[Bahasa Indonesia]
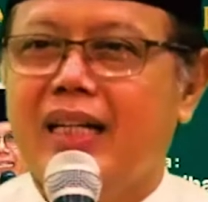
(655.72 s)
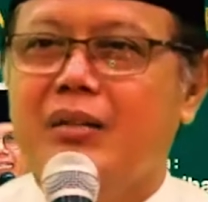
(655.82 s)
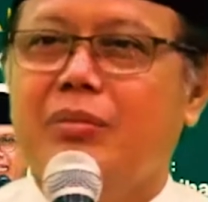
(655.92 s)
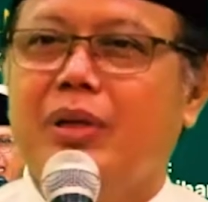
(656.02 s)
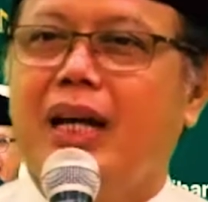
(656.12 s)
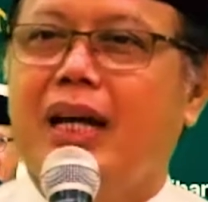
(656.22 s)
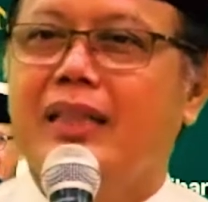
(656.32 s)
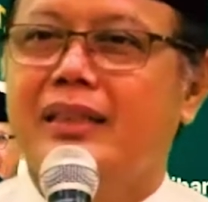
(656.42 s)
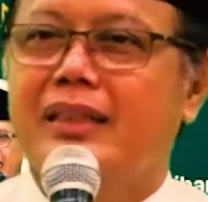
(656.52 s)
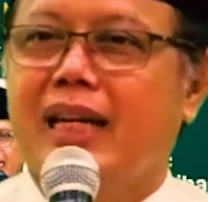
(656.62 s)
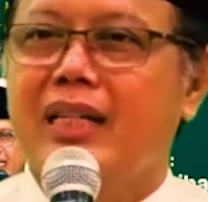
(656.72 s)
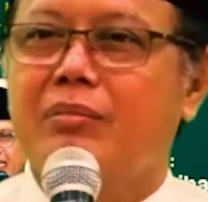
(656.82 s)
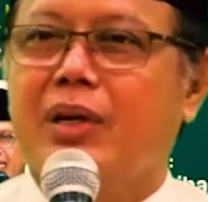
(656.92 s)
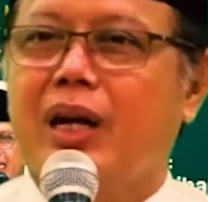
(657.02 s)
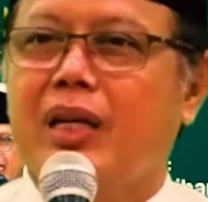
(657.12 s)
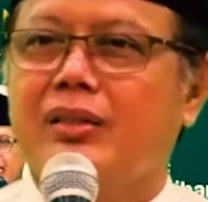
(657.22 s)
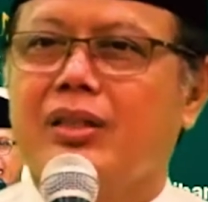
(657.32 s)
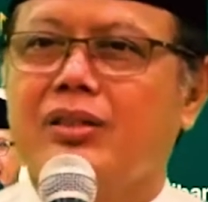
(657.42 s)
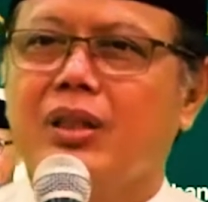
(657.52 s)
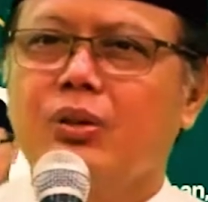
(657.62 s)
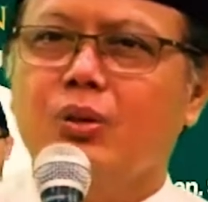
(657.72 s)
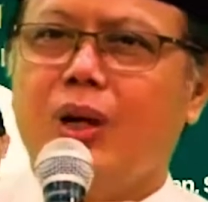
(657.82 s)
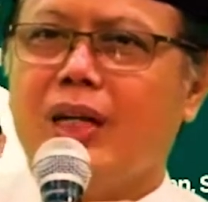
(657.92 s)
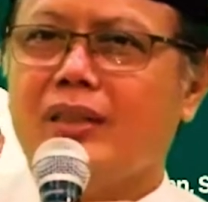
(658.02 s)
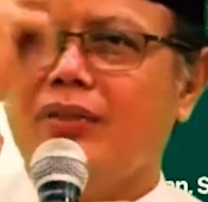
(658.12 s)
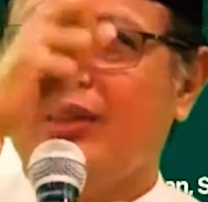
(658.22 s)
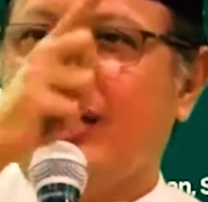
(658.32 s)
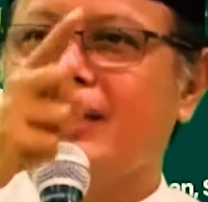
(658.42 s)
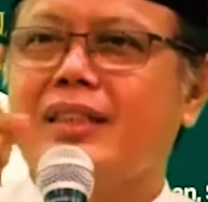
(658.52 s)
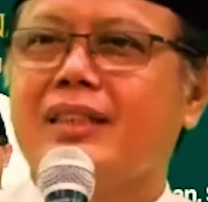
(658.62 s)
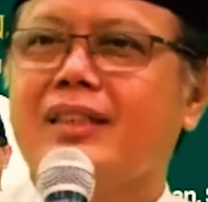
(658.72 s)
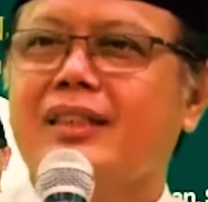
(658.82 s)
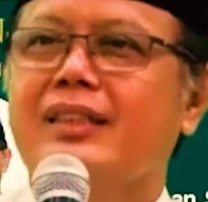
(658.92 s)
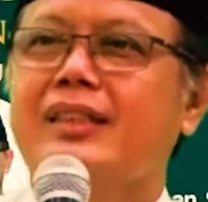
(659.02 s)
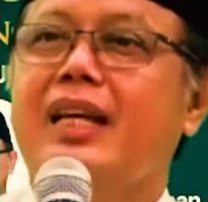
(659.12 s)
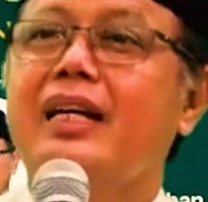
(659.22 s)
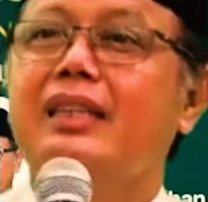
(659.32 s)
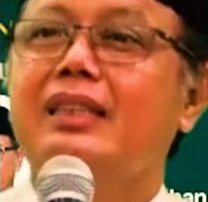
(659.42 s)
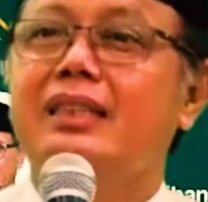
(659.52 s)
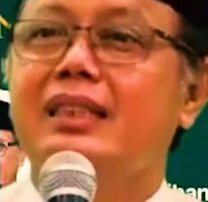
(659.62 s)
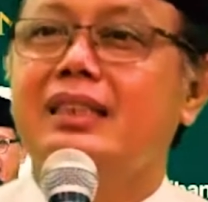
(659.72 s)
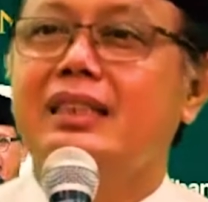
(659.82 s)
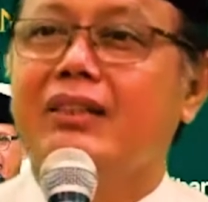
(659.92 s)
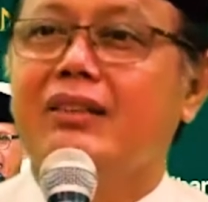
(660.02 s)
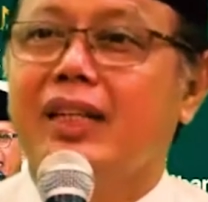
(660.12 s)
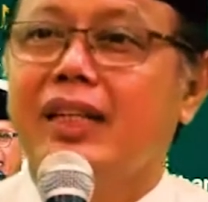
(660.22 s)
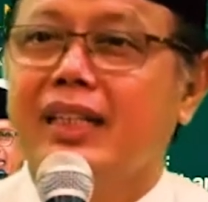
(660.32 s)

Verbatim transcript: belajar mengajar, seluruh aktivitas yang dicintai oleh